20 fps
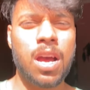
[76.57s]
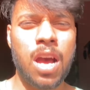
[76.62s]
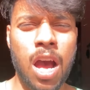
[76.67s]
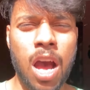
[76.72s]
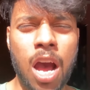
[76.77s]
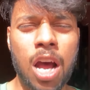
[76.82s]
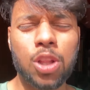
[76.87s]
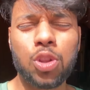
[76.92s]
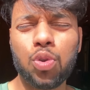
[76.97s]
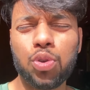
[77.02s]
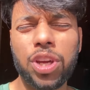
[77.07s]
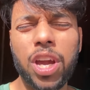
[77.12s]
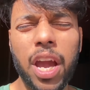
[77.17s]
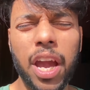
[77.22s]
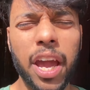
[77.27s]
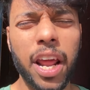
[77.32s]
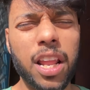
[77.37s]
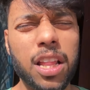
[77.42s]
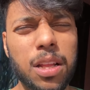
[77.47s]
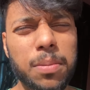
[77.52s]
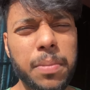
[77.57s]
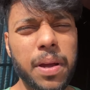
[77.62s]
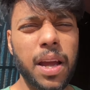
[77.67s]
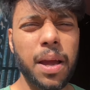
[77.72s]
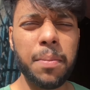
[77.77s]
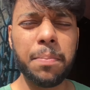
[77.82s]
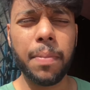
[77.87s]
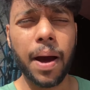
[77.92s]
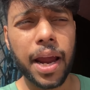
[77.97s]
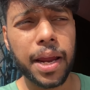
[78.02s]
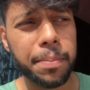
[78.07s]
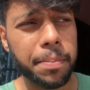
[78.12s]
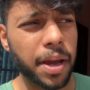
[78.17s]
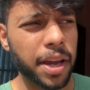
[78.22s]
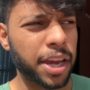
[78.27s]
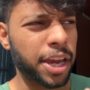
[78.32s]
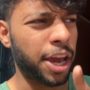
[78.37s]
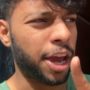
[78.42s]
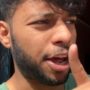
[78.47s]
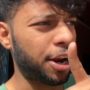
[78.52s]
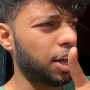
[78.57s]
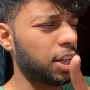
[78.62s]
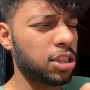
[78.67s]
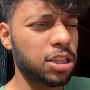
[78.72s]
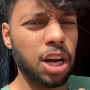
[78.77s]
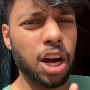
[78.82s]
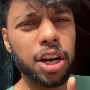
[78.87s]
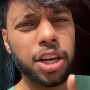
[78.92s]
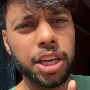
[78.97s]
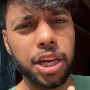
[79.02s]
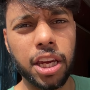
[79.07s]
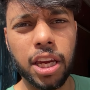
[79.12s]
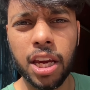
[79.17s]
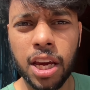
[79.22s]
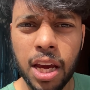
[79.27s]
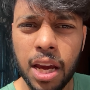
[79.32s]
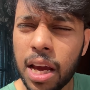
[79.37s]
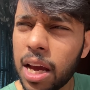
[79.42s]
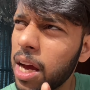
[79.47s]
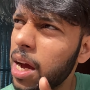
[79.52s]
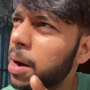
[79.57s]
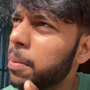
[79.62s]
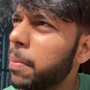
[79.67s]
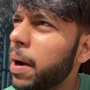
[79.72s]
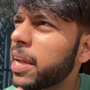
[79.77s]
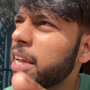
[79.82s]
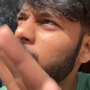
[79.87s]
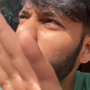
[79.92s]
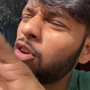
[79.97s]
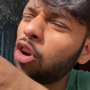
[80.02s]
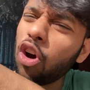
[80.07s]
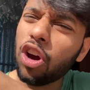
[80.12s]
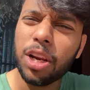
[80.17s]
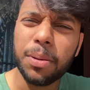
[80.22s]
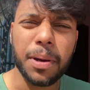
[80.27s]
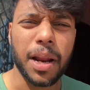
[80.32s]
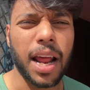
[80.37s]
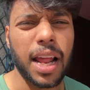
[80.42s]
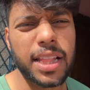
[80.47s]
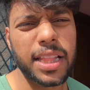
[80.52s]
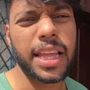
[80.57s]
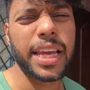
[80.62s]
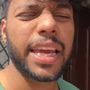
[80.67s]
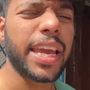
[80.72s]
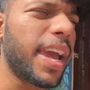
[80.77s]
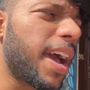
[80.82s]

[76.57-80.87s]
हाँ तो क्या कह रहा था मैं भाई मैं कह रहा था कि भाई ये ब्लॉग नहीं बनाने देंगे